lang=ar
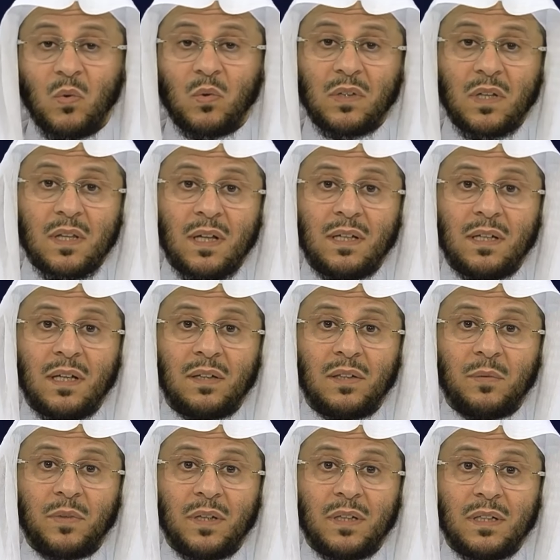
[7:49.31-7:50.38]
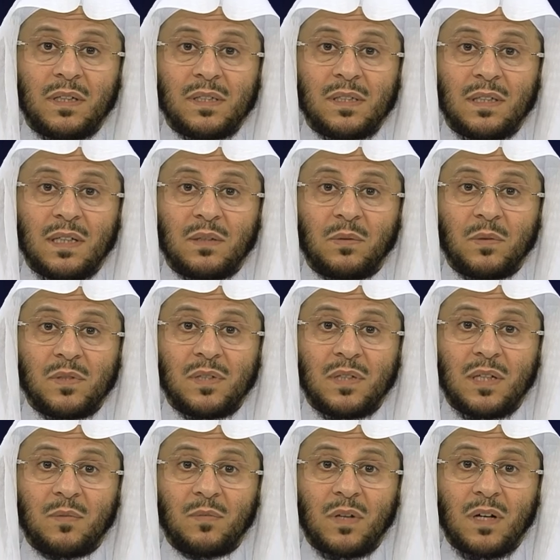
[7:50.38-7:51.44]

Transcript: ولذلك النبي عليه الصلاة والسلام